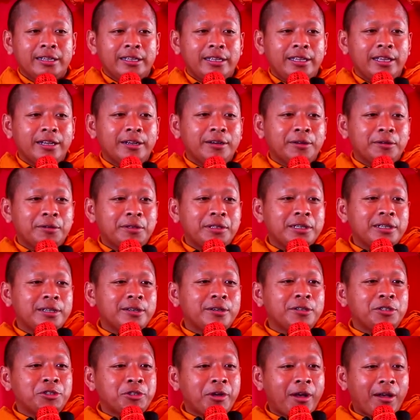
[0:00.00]
giờ ốt tư
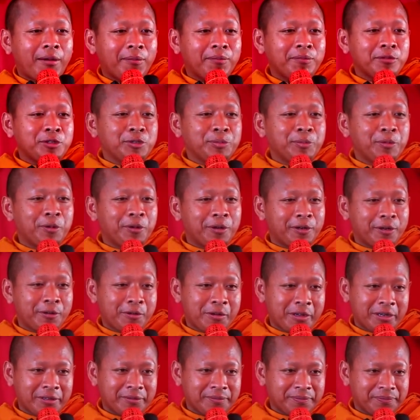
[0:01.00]
hơi chom mua
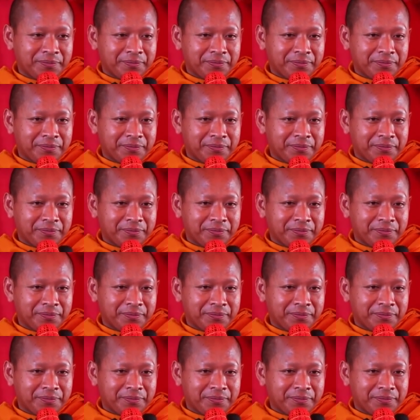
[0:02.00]
còn